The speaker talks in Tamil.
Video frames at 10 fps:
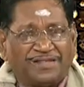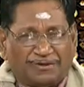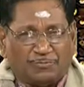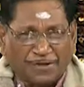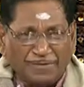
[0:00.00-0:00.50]

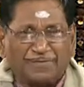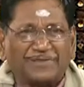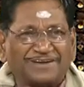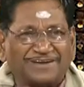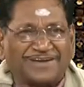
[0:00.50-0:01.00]
அதை
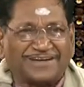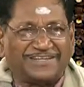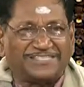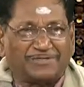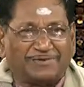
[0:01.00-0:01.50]
குறைப்பதற்காக
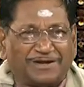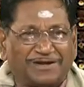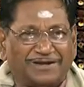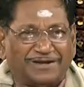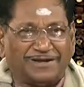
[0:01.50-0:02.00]
என்ன
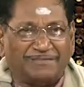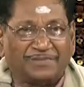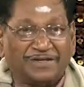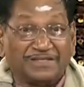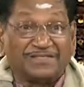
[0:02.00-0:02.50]
செய்வார்கள்
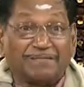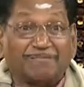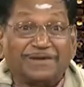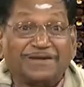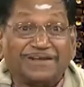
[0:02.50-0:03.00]
இந்த
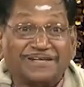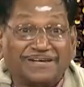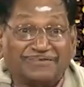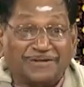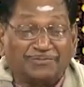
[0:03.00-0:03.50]

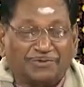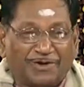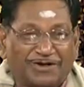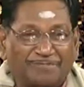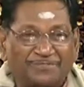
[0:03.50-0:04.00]
பிங்கலையை
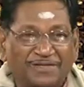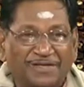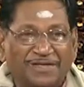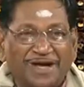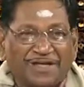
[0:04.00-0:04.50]
வழிபடுவார்கள்
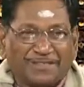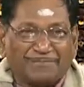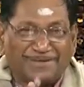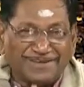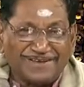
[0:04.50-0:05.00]

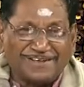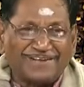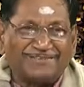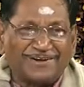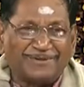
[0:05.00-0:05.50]
அந்த
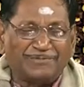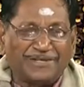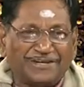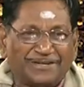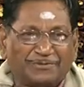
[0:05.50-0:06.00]
பிங்கலை
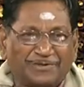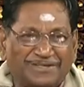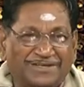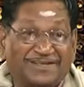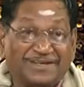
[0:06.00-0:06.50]
வழிபடுகின்ற
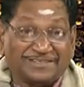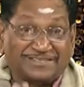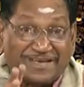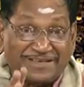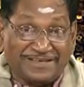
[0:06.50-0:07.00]
பொழுது
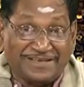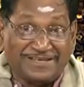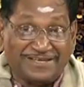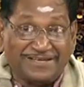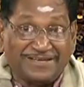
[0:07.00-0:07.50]

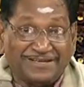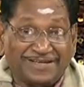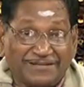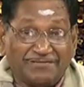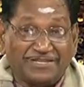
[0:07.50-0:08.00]
தயிரை
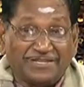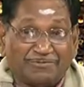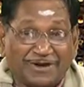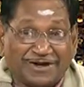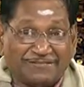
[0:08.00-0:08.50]

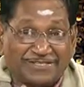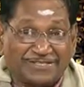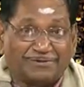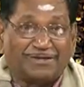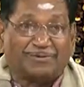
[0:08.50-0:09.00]
நைவேத்தியமாக
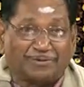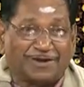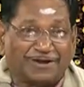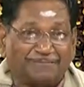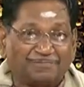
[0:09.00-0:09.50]
வைத்து
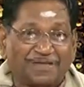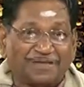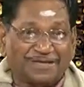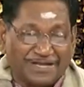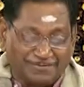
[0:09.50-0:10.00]
வழிபடுவார்கள்
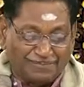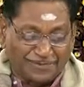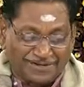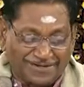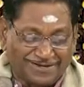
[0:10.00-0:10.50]
எனவே
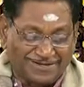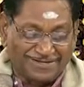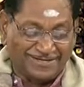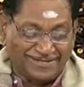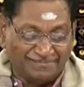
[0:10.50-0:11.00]

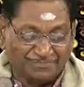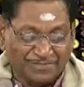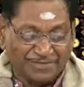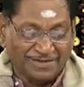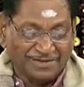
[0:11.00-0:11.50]
பிங்கலை
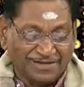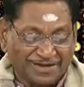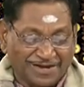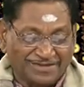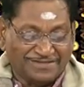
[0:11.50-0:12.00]

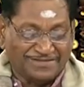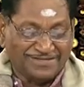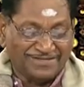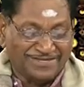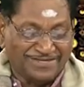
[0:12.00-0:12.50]

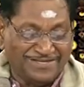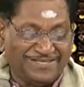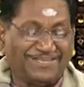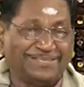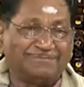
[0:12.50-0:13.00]
அடுத்து
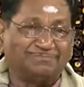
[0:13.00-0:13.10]
நீலி